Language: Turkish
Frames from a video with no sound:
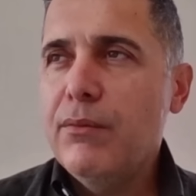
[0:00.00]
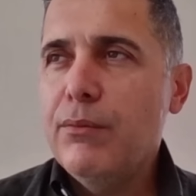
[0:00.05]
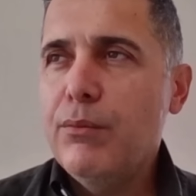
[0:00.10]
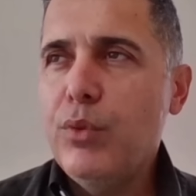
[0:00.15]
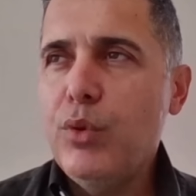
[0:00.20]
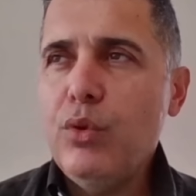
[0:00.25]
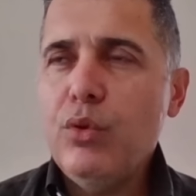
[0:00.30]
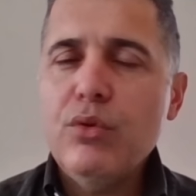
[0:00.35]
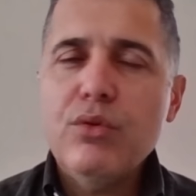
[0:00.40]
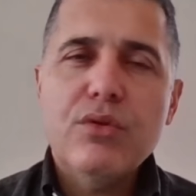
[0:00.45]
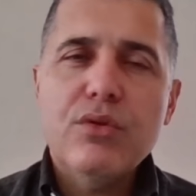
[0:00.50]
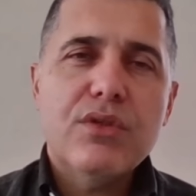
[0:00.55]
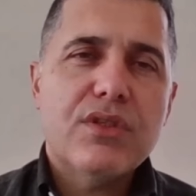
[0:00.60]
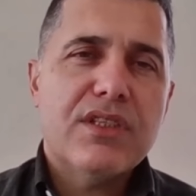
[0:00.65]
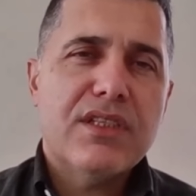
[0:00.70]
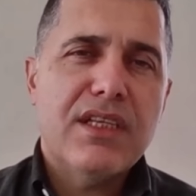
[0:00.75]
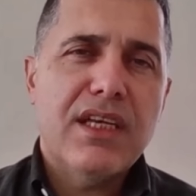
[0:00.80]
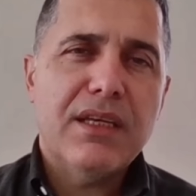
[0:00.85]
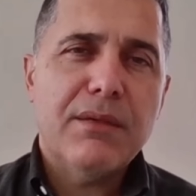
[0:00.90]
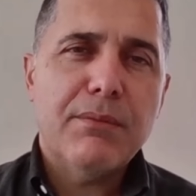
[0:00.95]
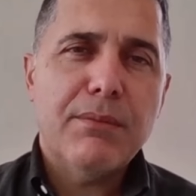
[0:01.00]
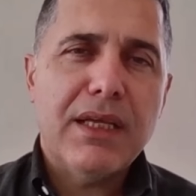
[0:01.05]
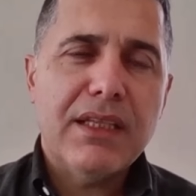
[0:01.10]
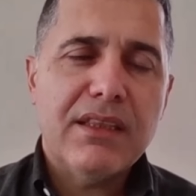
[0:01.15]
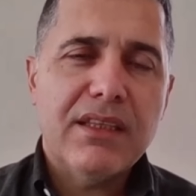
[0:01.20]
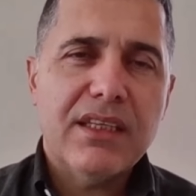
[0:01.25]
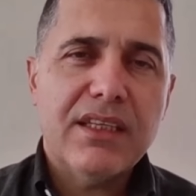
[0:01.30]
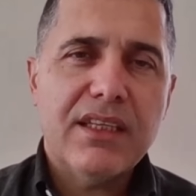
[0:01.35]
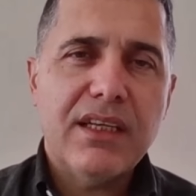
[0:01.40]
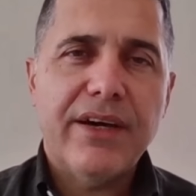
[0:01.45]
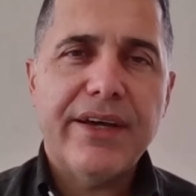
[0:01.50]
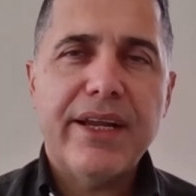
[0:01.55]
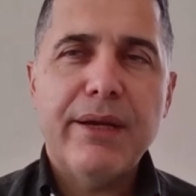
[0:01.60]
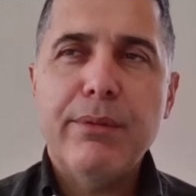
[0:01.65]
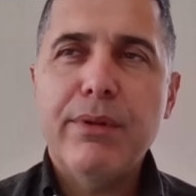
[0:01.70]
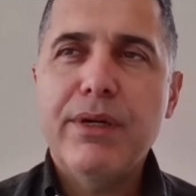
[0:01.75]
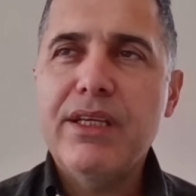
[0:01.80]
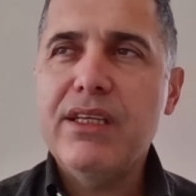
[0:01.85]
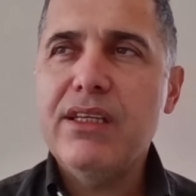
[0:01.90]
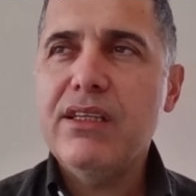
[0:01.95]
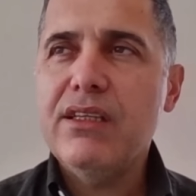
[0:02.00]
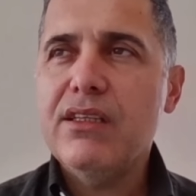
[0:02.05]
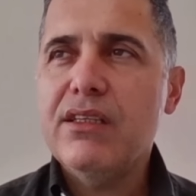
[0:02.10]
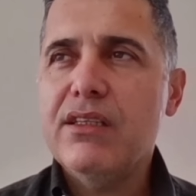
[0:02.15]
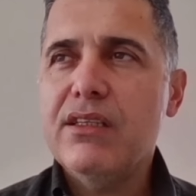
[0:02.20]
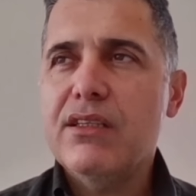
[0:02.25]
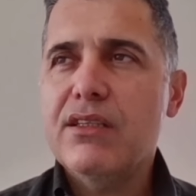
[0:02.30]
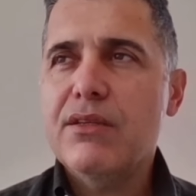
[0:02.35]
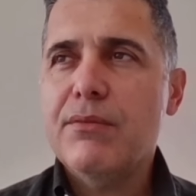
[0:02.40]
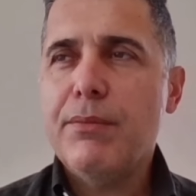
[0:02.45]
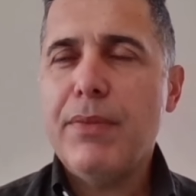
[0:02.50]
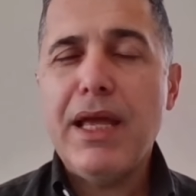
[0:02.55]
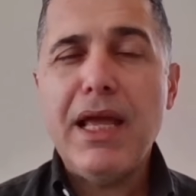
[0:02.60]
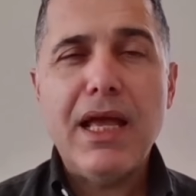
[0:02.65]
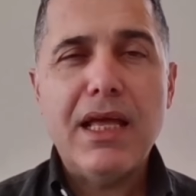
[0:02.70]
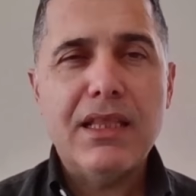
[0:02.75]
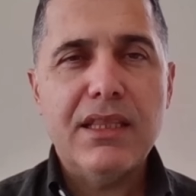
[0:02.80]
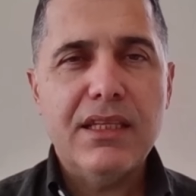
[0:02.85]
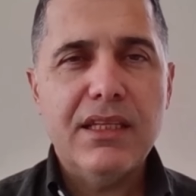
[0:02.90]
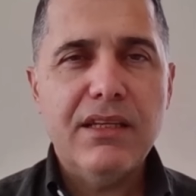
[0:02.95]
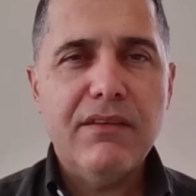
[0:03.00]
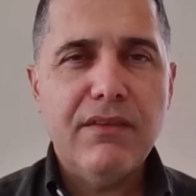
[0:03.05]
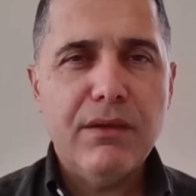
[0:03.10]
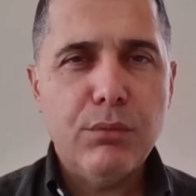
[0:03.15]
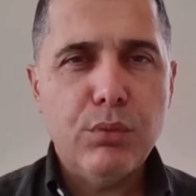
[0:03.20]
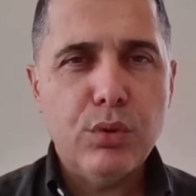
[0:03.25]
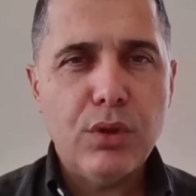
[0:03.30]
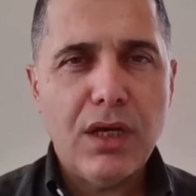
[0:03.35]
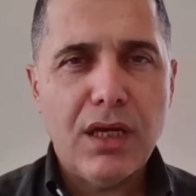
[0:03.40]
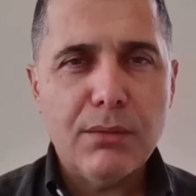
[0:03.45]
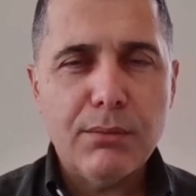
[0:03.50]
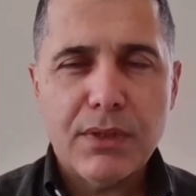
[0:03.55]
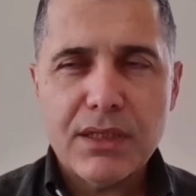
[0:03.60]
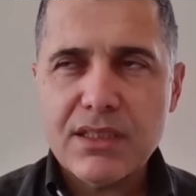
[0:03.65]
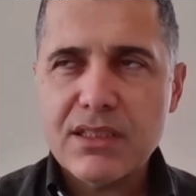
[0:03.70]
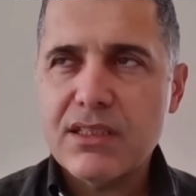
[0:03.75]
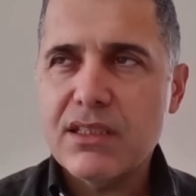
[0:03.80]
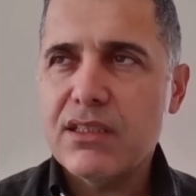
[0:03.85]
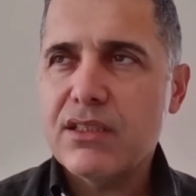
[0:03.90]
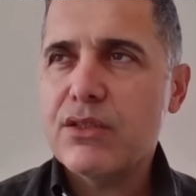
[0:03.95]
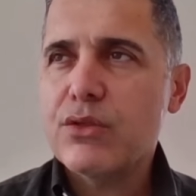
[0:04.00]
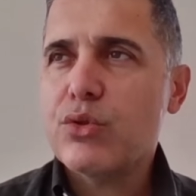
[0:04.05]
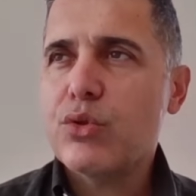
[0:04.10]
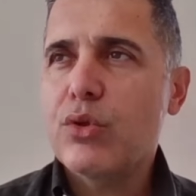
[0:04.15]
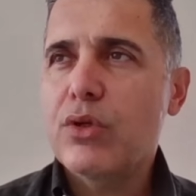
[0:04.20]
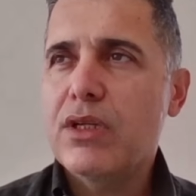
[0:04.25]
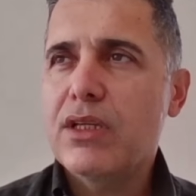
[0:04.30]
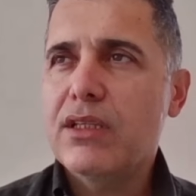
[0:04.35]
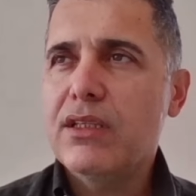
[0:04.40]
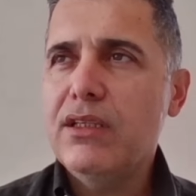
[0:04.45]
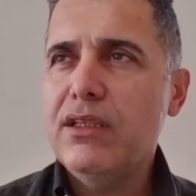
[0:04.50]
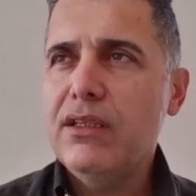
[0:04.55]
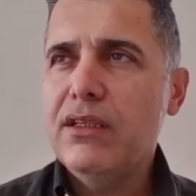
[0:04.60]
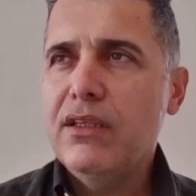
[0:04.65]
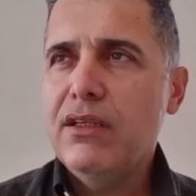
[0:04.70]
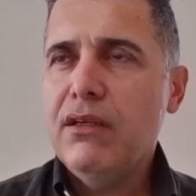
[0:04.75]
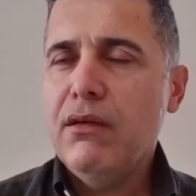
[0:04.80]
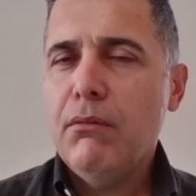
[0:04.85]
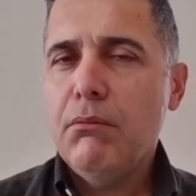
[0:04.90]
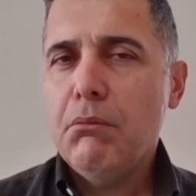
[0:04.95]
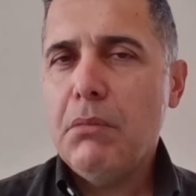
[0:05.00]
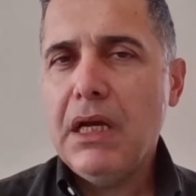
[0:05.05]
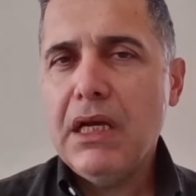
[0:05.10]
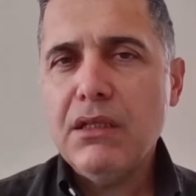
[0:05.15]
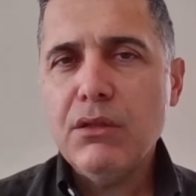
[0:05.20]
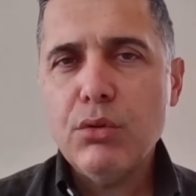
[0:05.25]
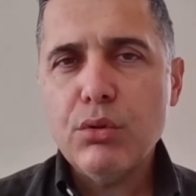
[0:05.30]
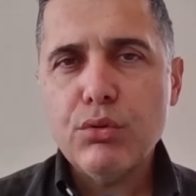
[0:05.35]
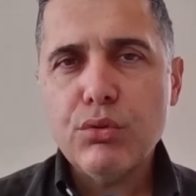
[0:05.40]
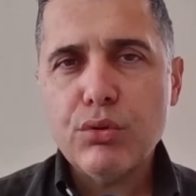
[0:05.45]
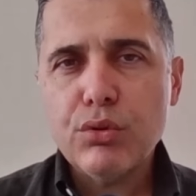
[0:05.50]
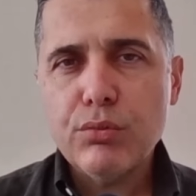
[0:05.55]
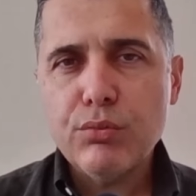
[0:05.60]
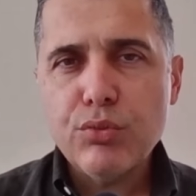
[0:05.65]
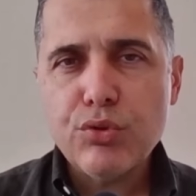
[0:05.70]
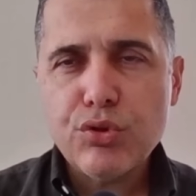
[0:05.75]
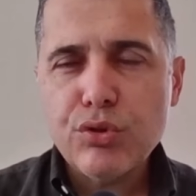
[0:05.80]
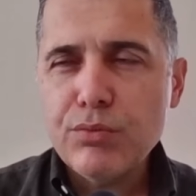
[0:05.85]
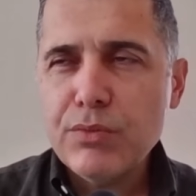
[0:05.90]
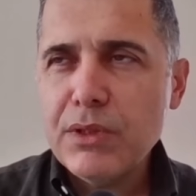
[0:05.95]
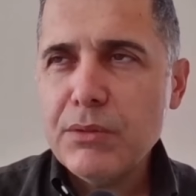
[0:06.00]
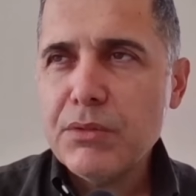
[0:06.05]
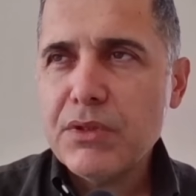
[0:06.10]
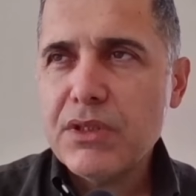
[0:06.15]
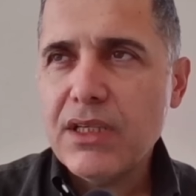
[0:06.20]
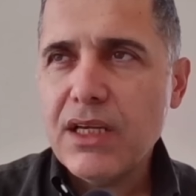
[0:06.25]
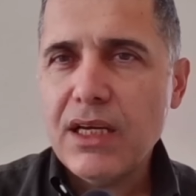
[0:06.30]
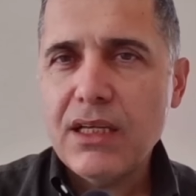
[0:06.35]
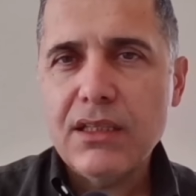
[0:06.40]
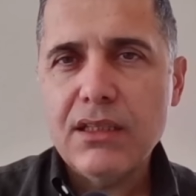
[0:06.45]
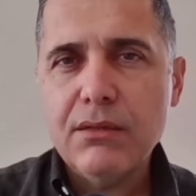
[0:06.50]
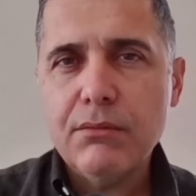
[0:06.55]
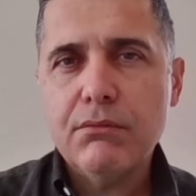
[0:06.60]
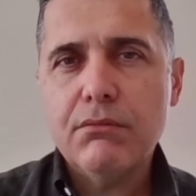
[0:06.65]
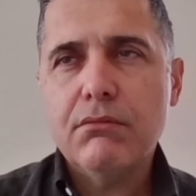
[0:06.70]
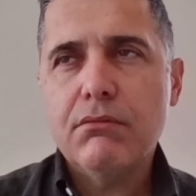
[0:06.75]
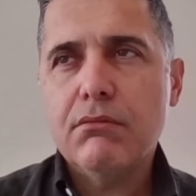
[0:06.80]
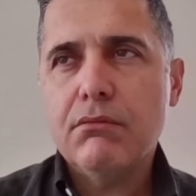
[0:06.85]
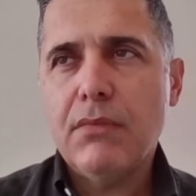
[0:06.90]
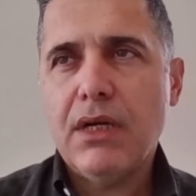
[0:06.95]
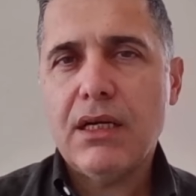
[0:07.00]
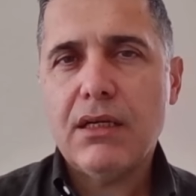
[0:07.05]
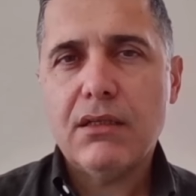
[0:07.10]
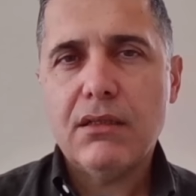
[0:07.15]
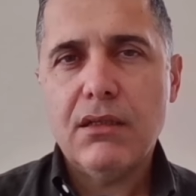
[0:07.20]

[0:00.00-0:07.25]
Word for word: Bu segmentteki arabayı e, beğendiğini ve bunu almak istediğini söyledi. Ben de oturdum düşündüm dedim ki ya dedim bak